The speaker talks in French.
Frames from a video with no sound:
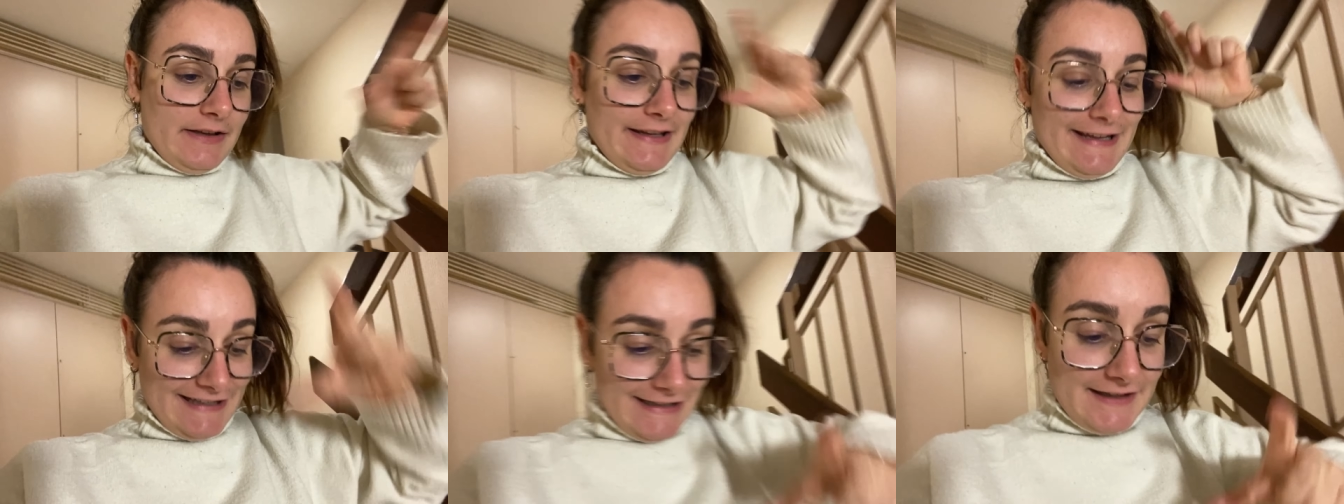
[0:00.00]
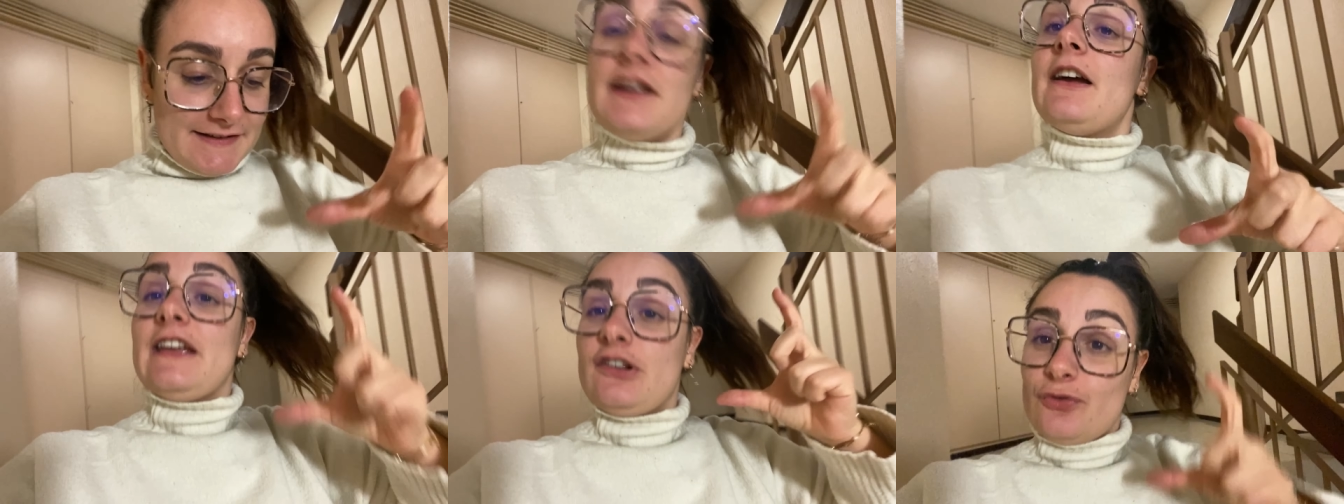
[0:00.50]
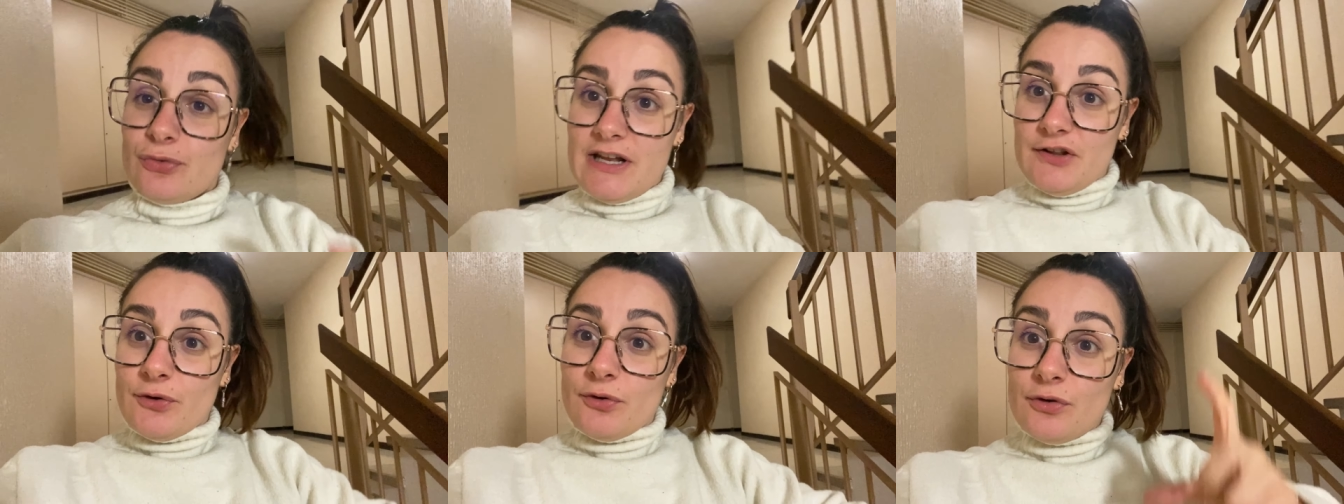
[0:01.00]
Il y a une liste avec tous
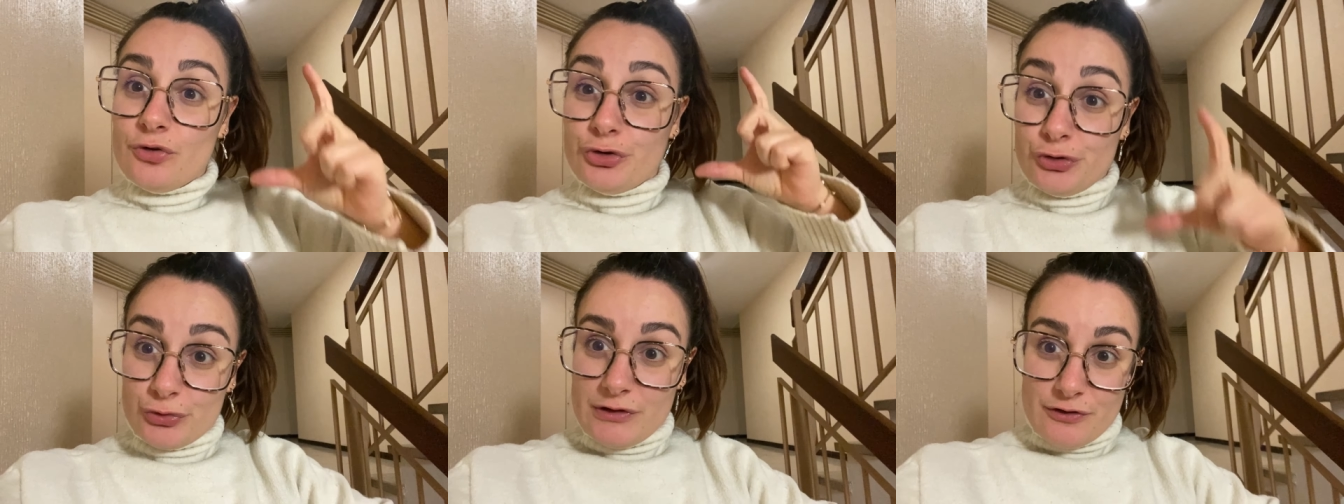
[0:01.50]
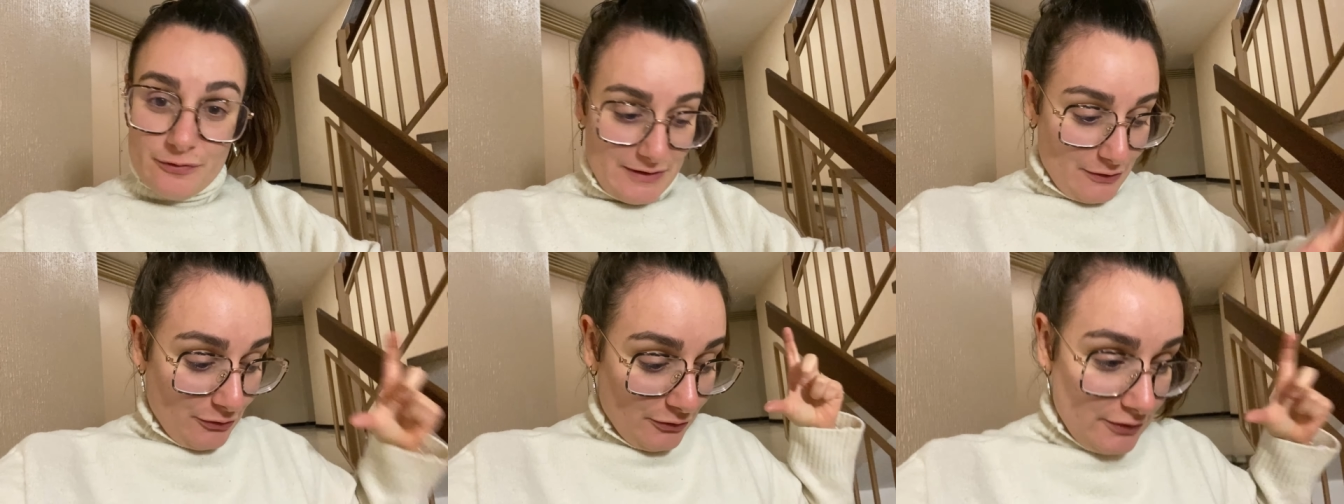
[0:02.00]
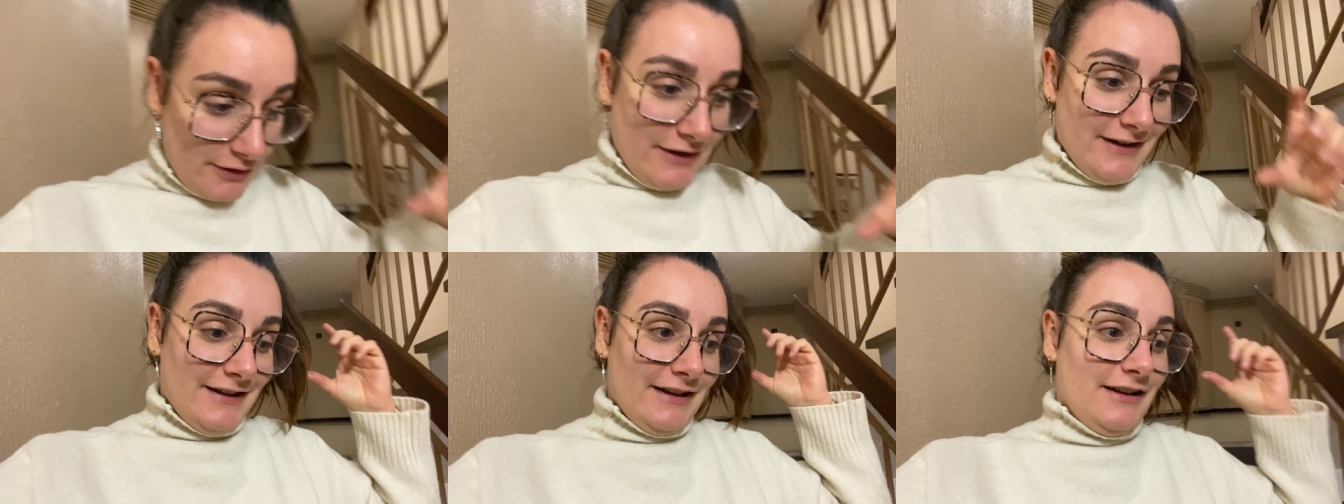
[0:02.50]
les noms de tous les numéros,
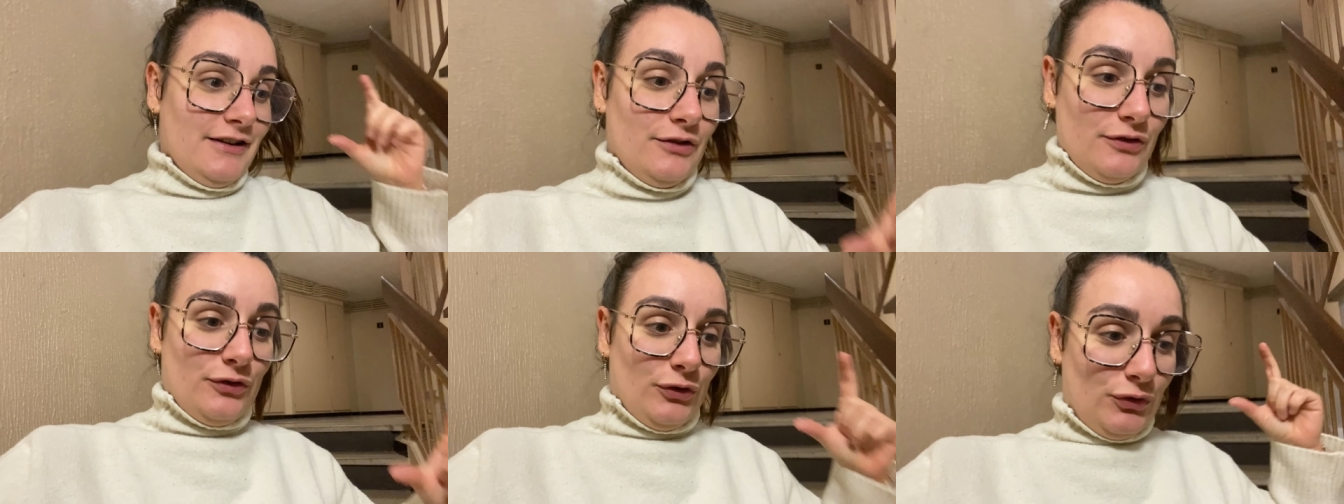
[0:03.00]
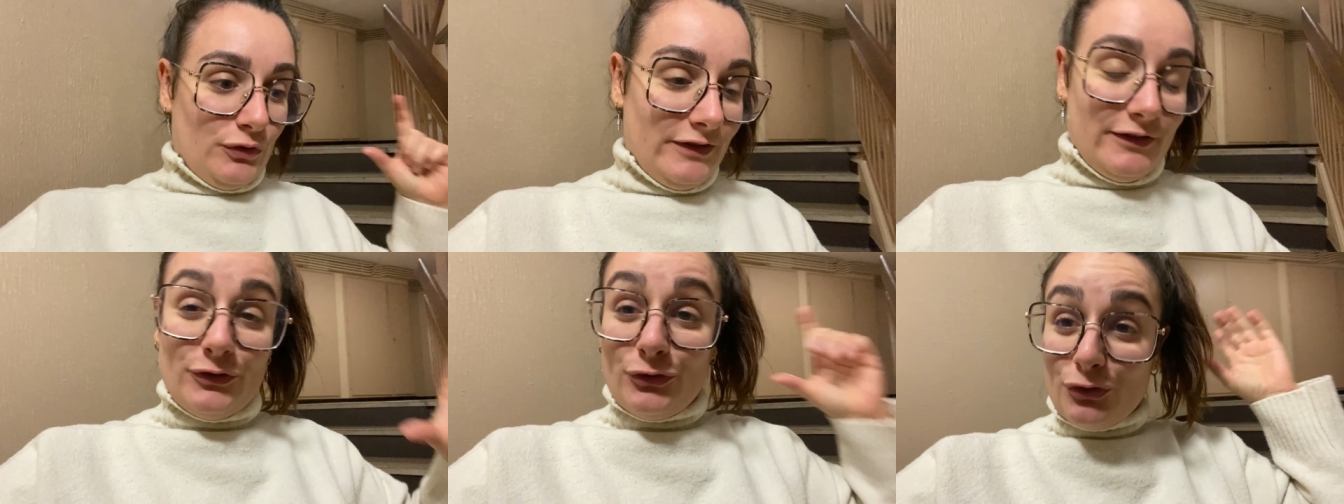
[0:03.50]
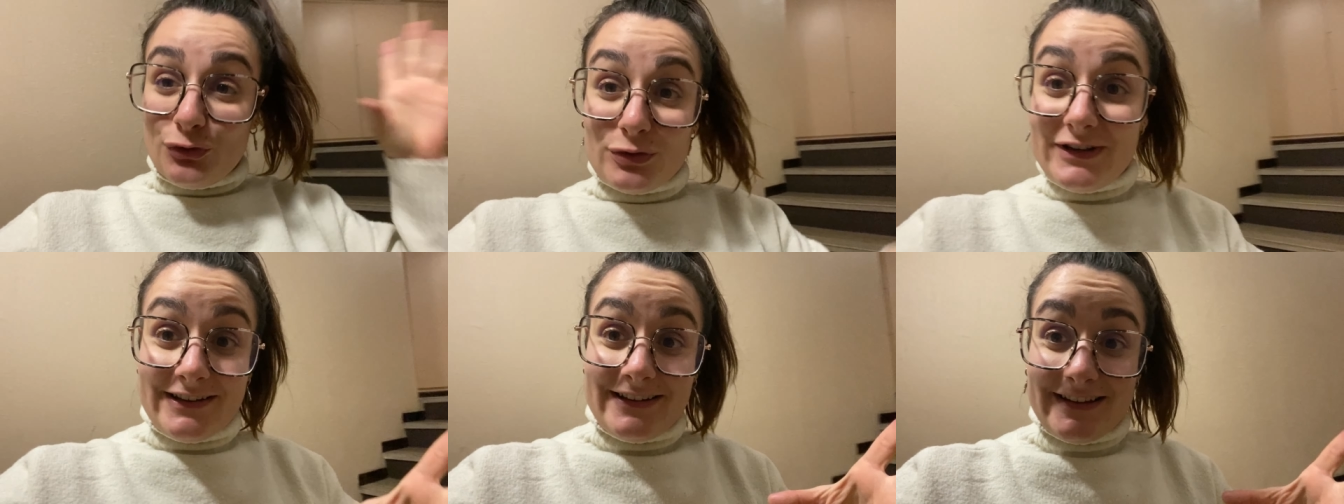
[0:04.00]
de, tous
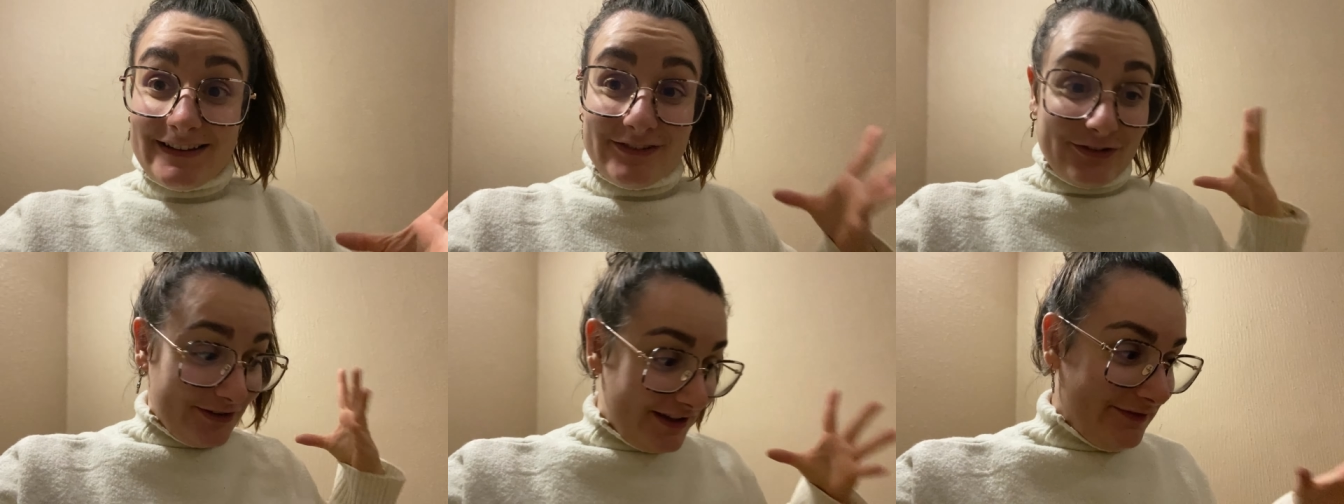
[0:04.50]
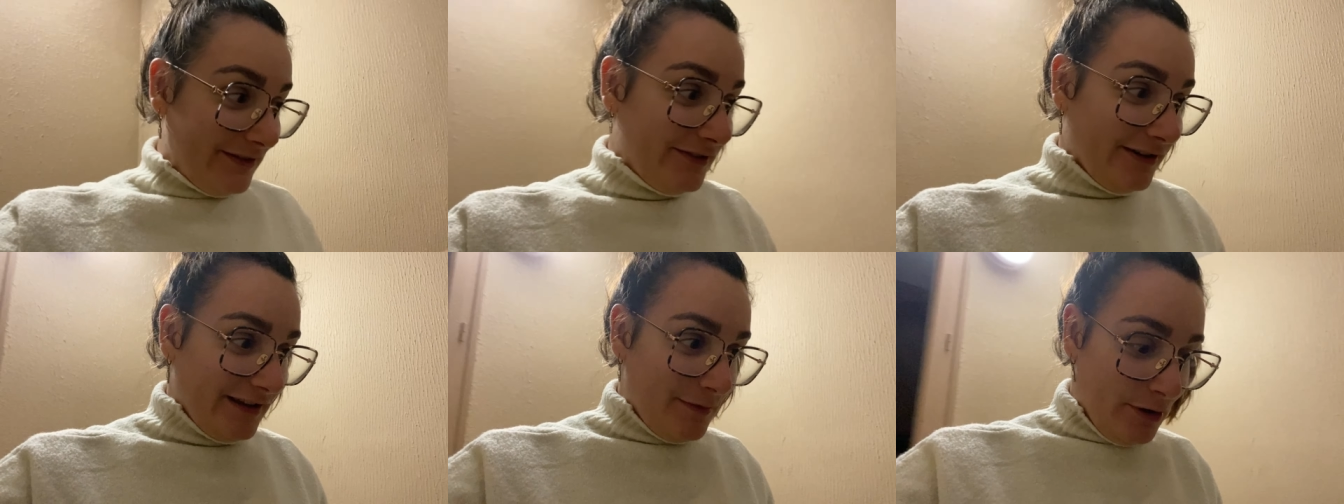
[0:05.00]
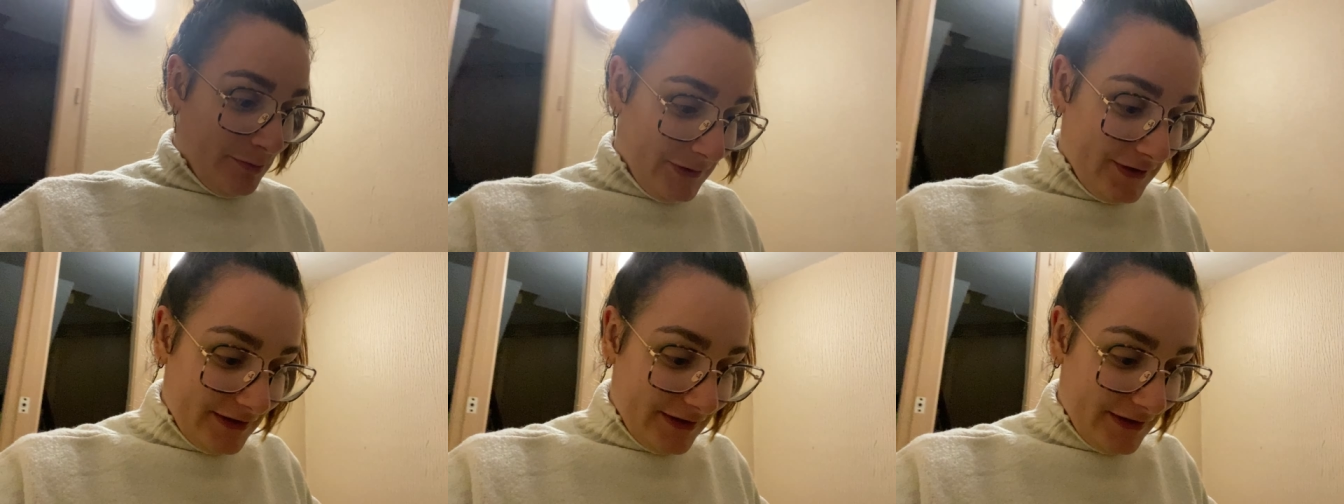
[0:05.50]
les gens qui vivent dans l'immeuble.